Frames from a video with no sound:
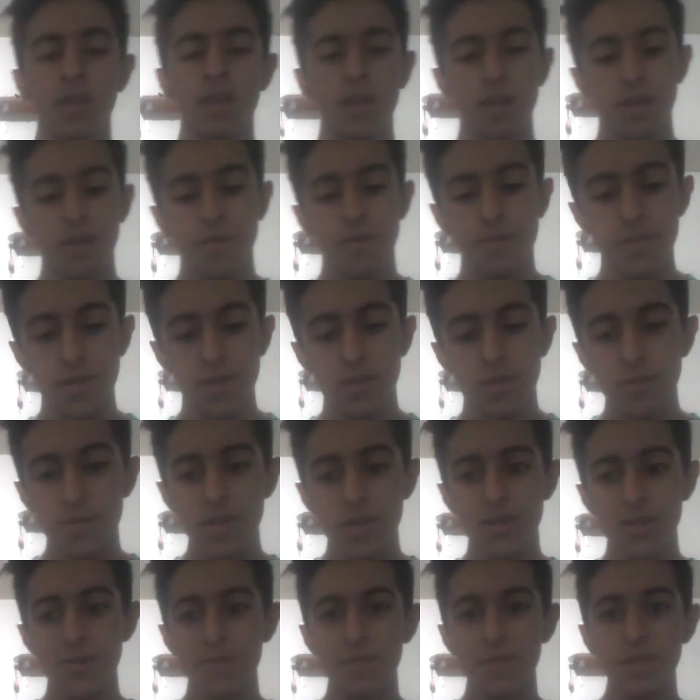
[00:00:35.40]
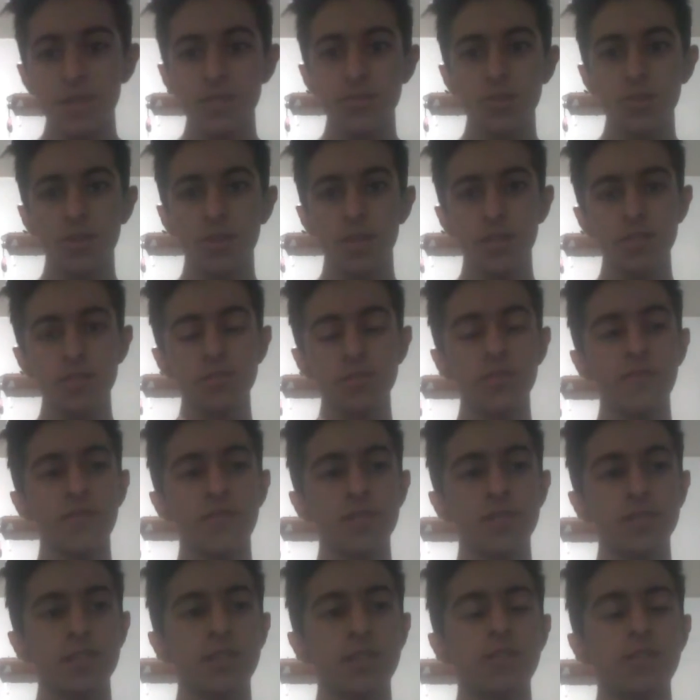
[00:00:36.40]
Mi nombre completo es Enzo
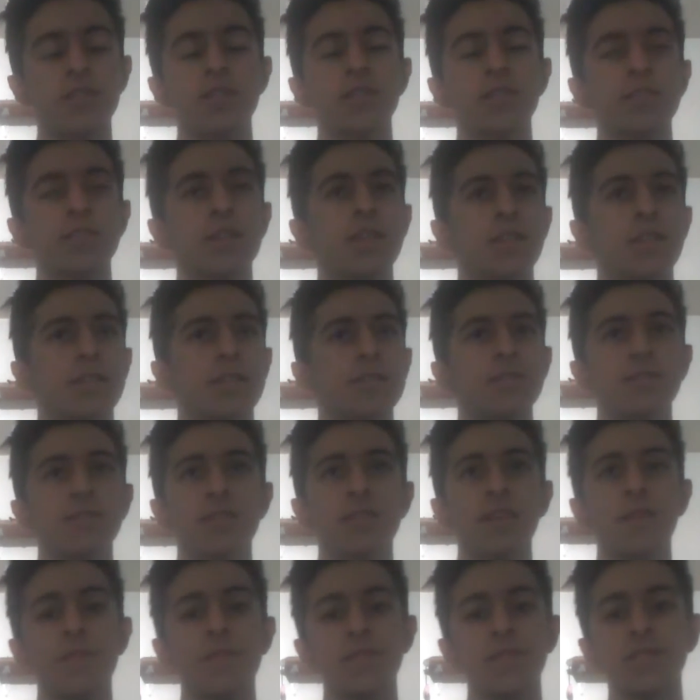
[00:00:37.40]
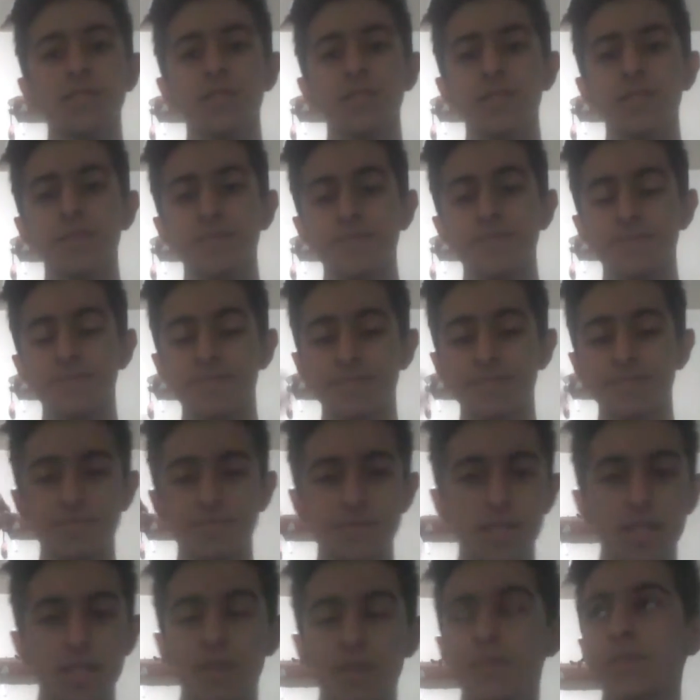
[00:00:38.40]
Francisco Lezana. Sinceramente,
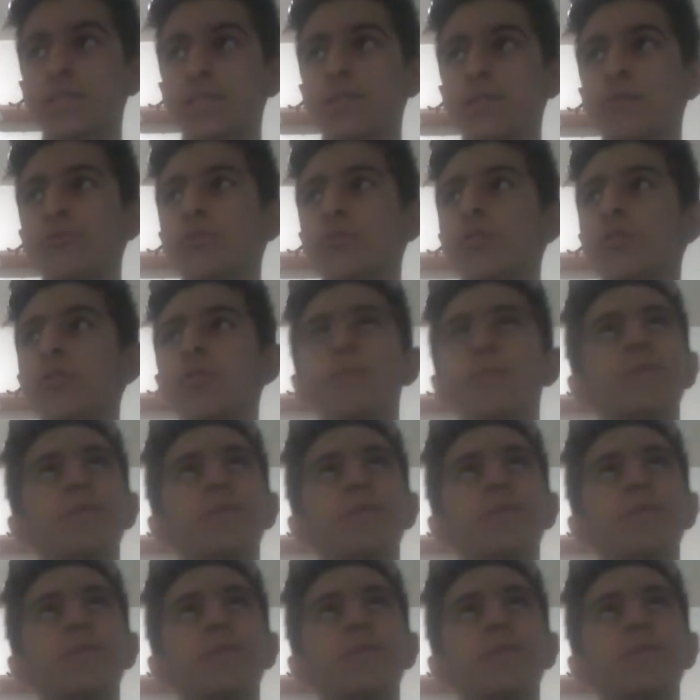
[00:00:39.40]
mi segundo nombre